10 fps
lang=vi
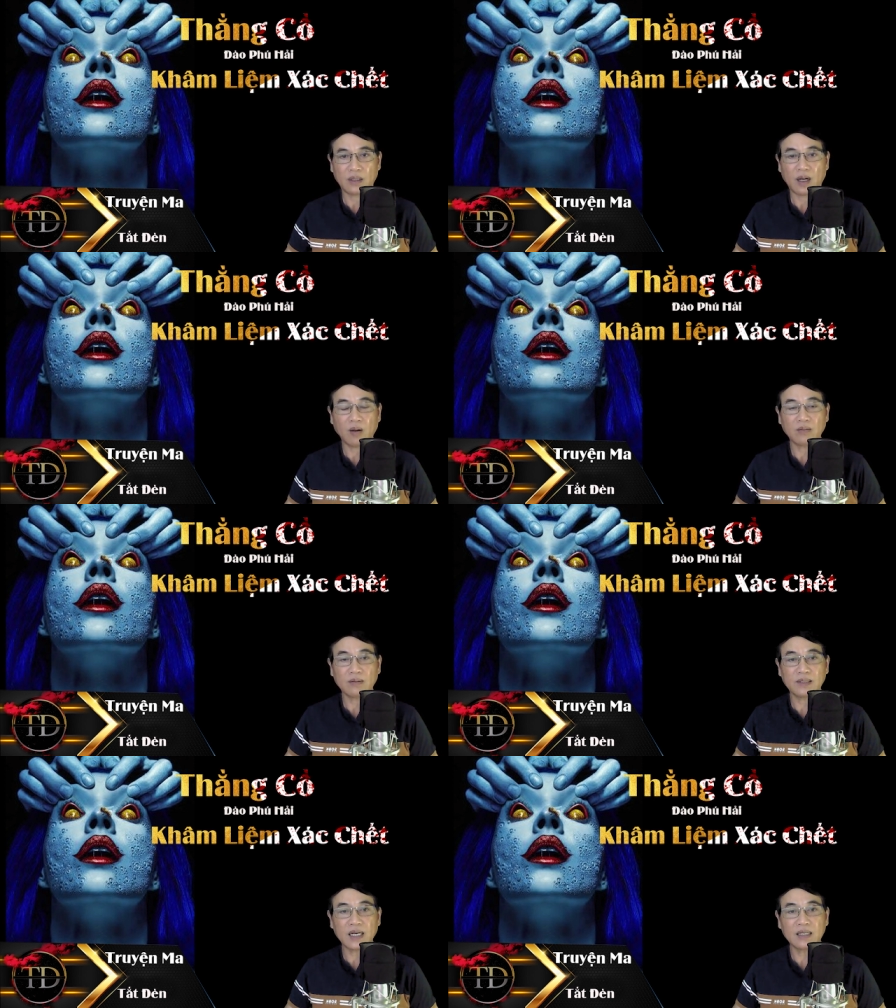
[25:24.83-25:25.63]

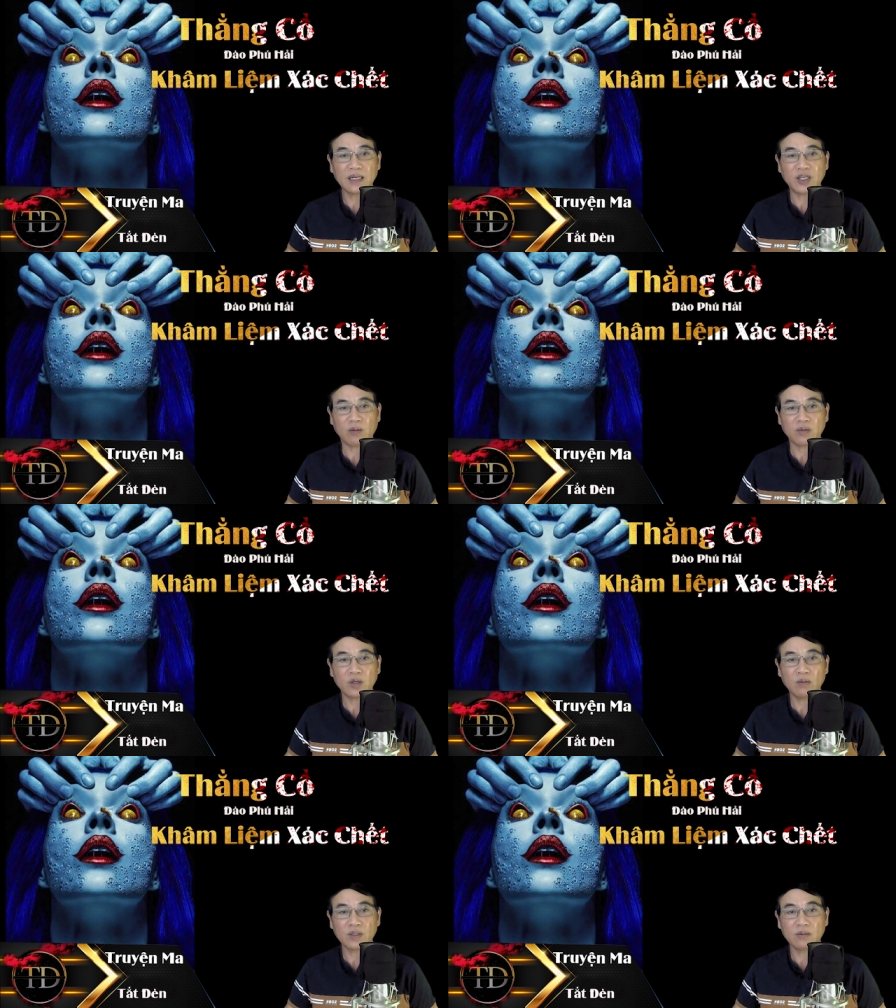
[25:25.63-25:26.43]
Ông cất cái giọng
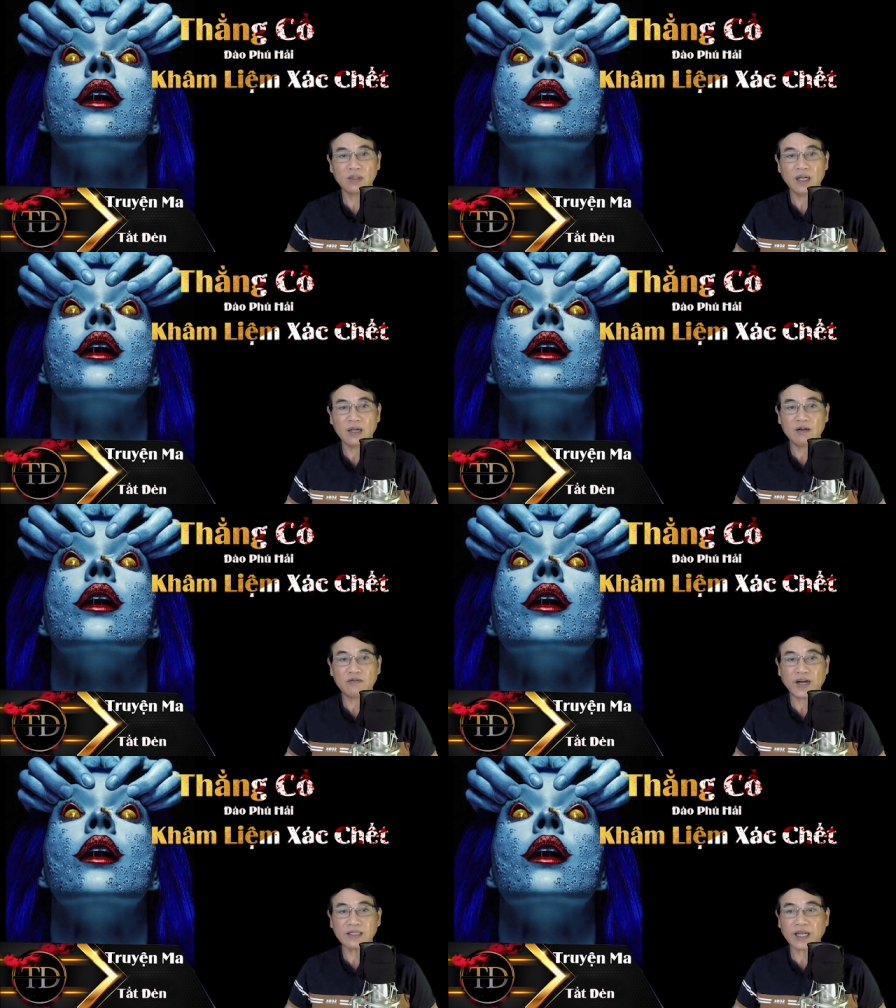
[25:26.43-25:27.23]
run run,
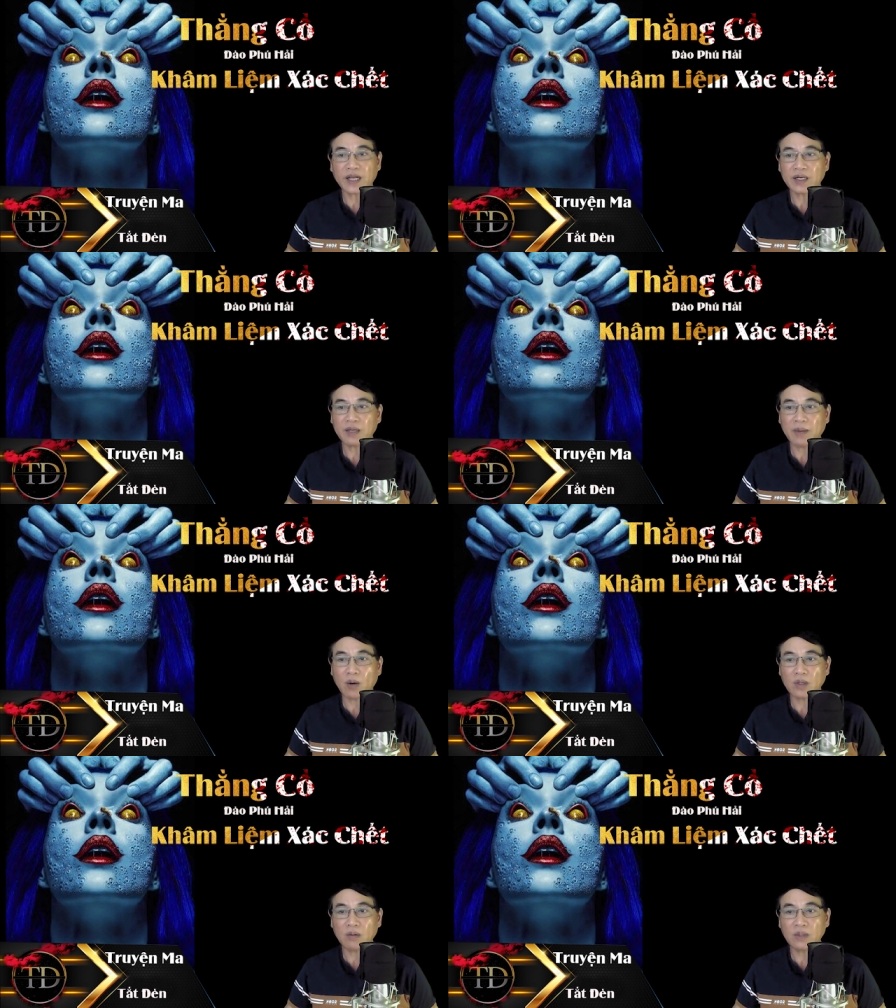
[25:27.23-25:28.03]
phá tan đi bầu
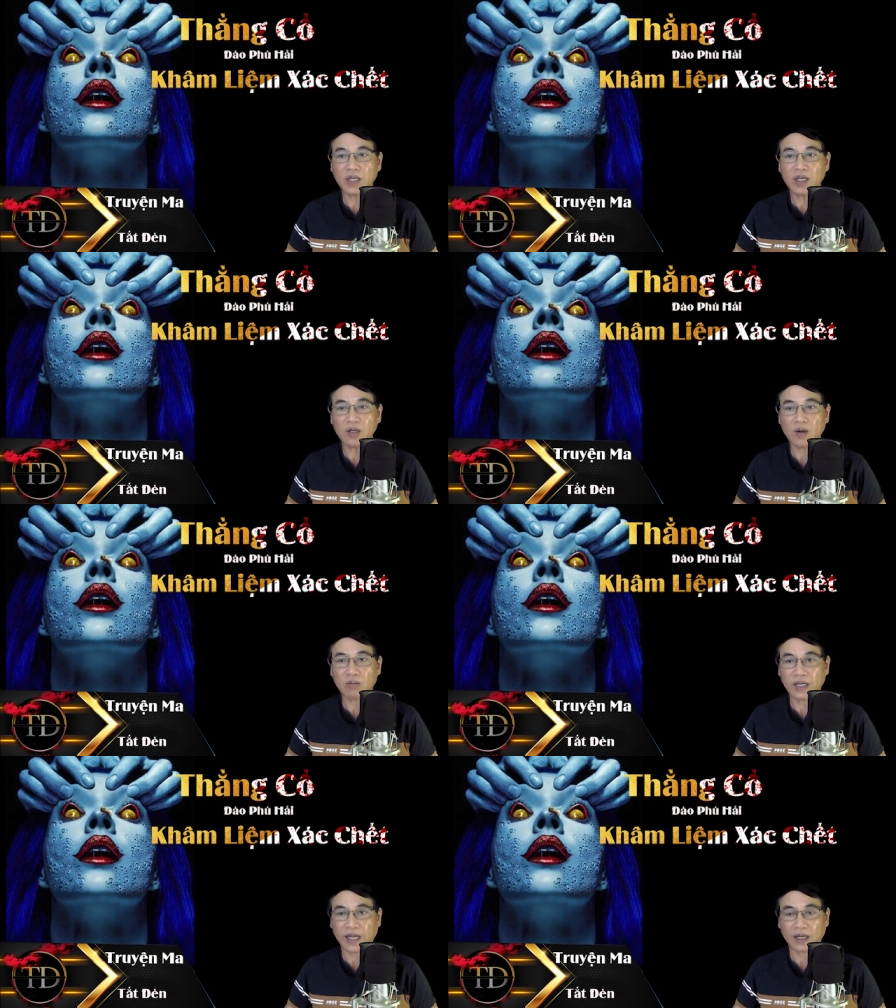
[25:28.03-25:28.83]
không khí ngột
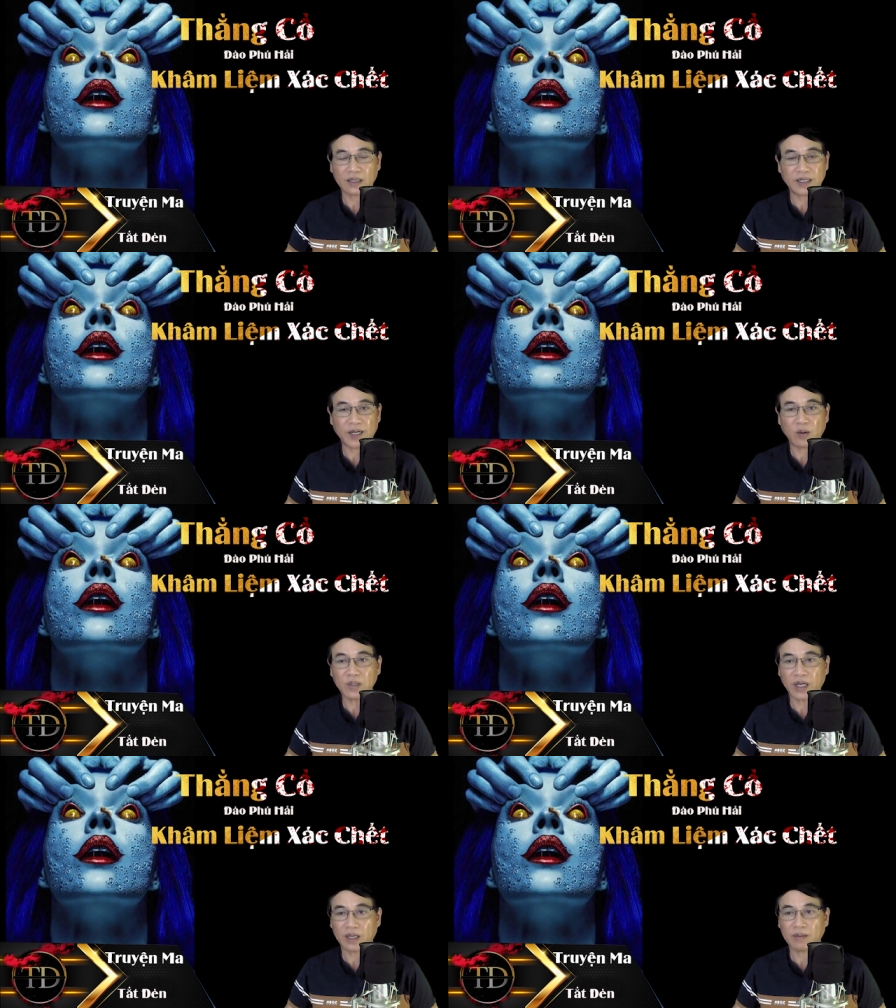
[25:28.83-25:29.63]
ngạt, não
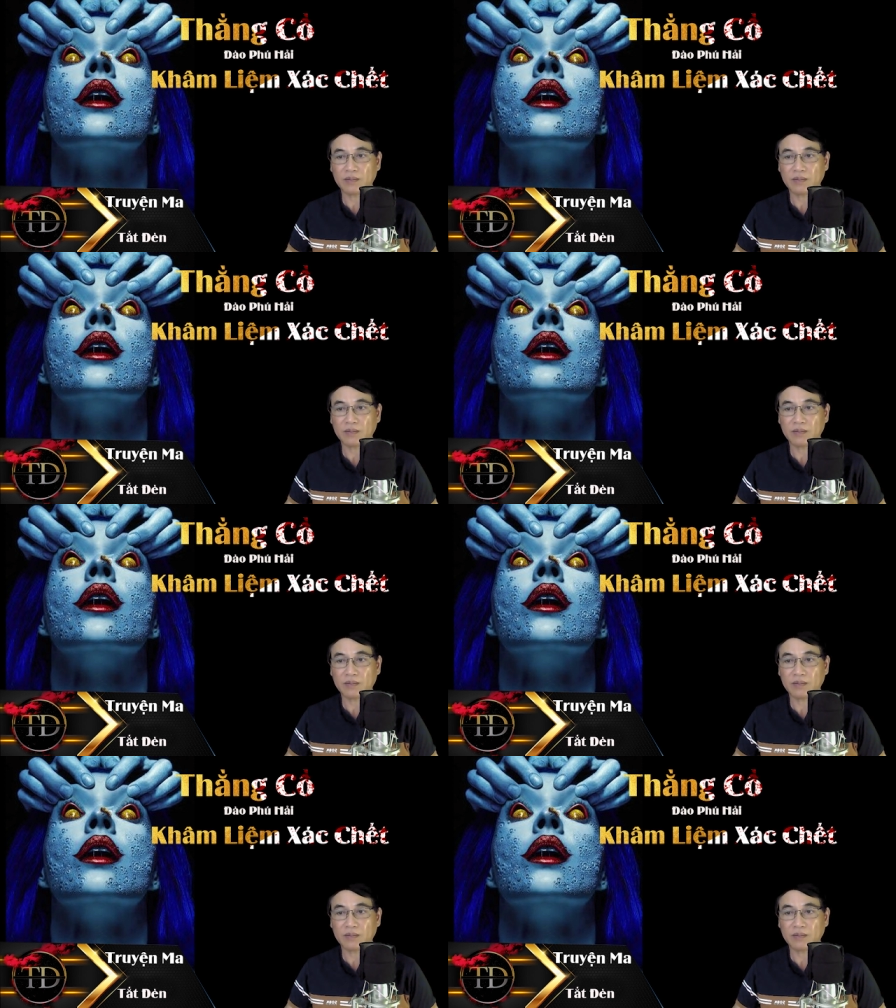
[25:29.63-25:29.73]
nề.